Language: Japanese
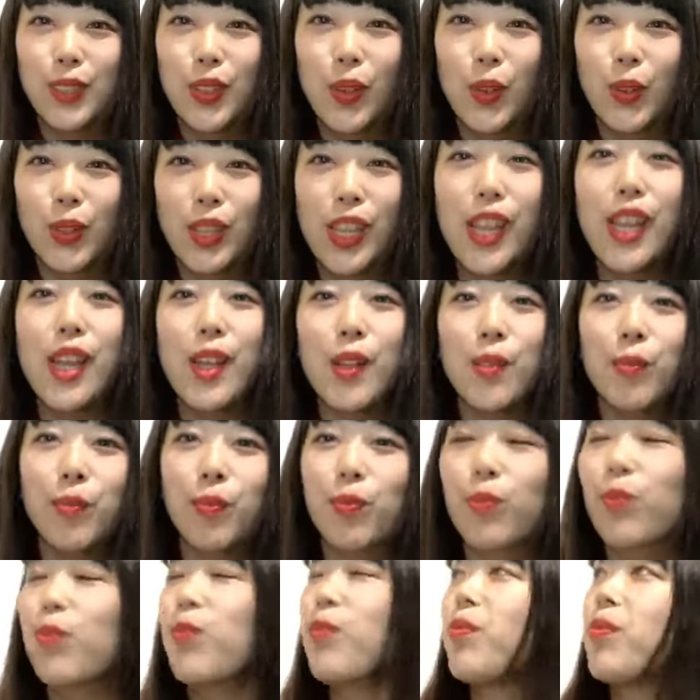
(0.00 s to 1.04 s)
そうで
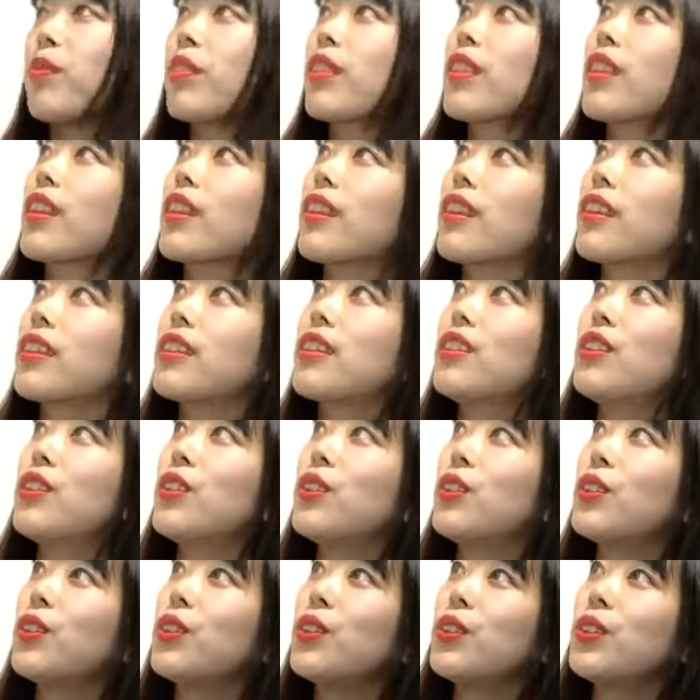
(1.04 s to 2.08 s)
そ
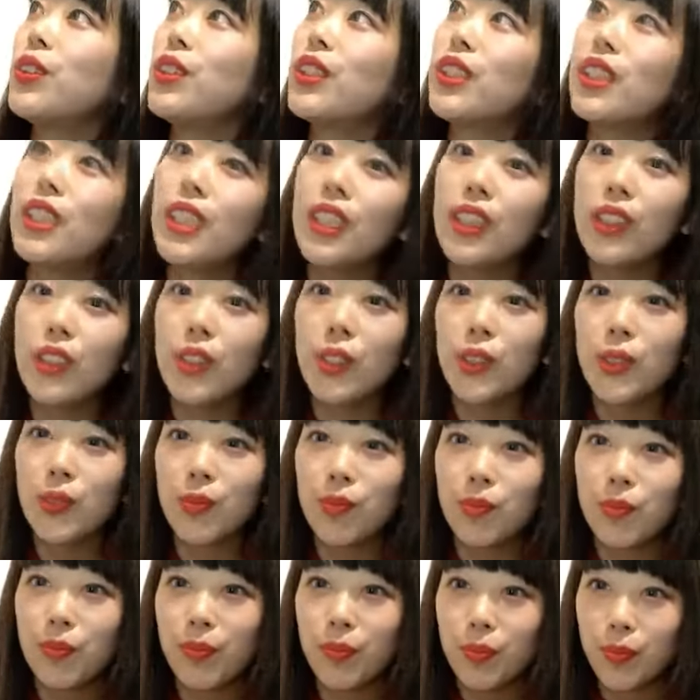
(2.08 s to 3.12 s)
の腹筋の
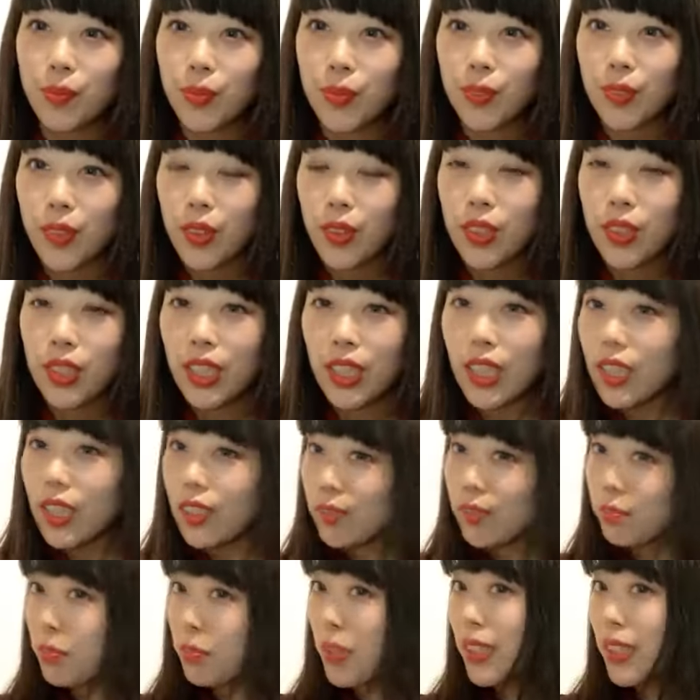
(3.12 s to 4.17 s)
腹筋
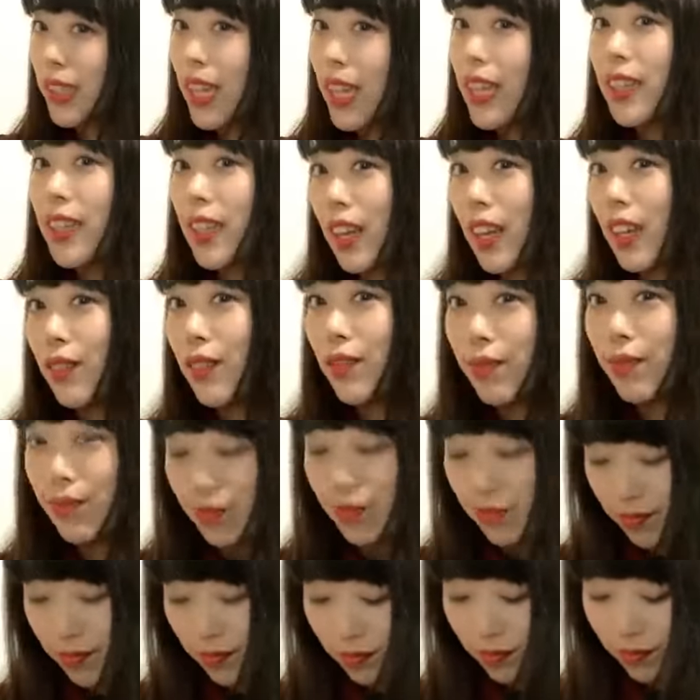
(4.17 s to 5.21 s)
まあ体幹
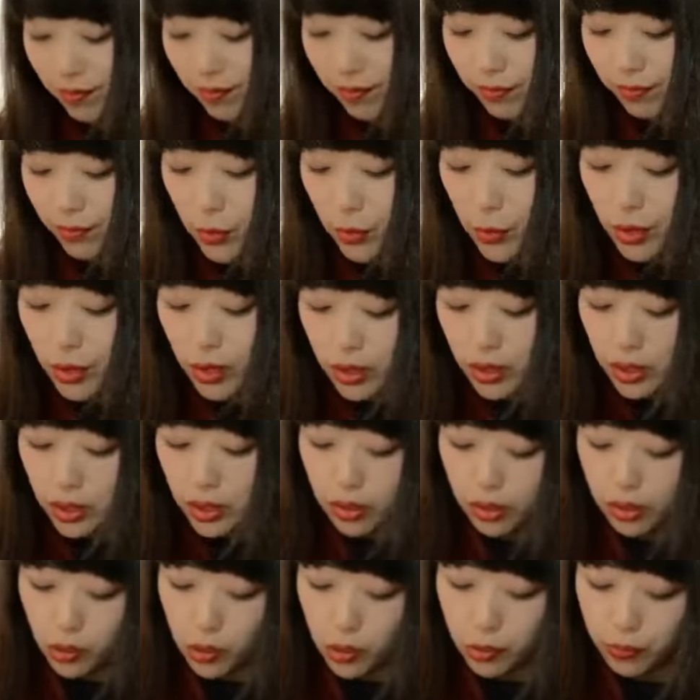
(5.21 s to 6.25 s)

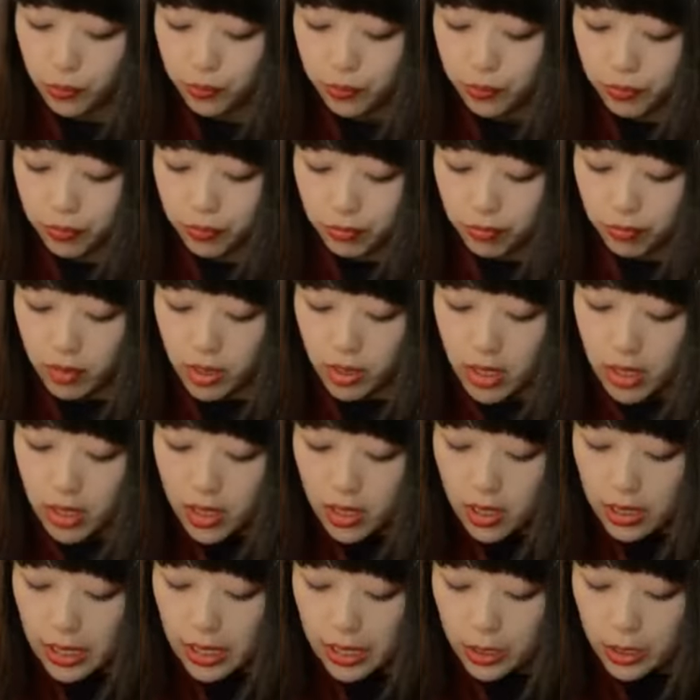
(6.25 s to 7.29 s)
トレーニングの
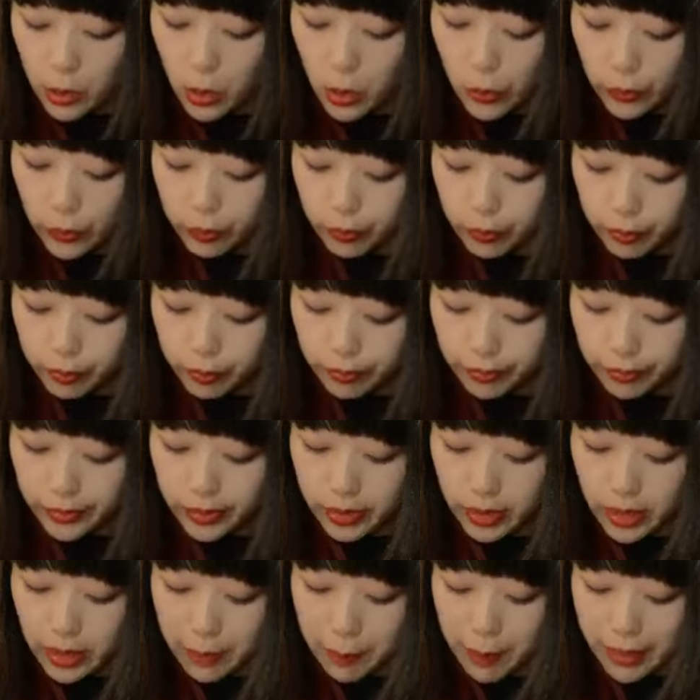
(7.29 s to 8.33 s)
タグを
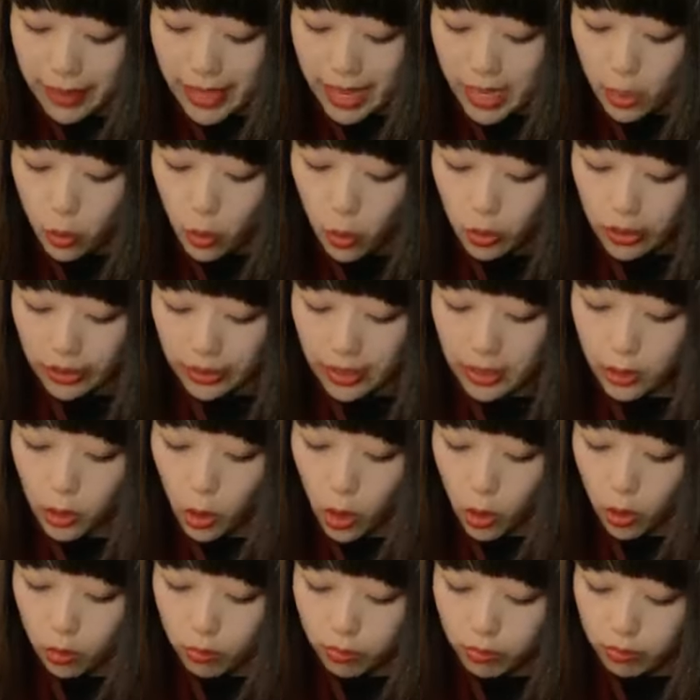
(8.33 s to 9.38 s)
決めていこうかな
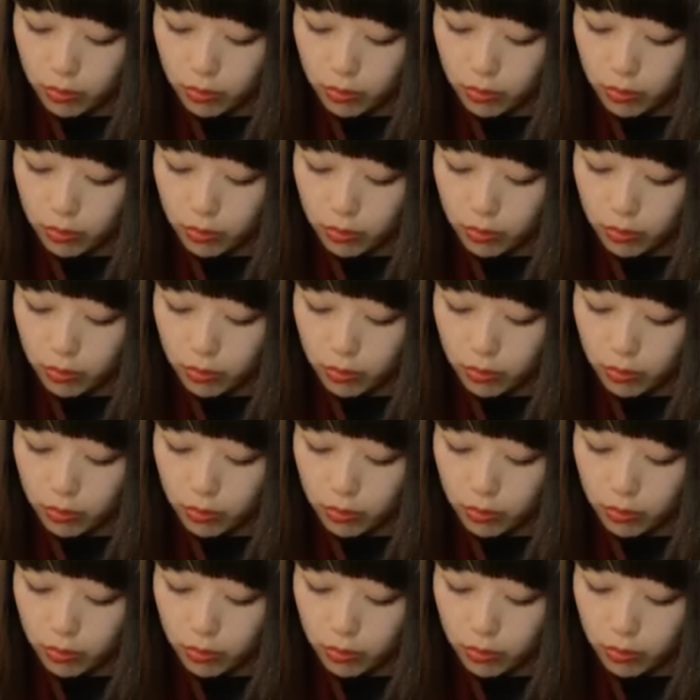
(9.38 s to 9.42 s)
と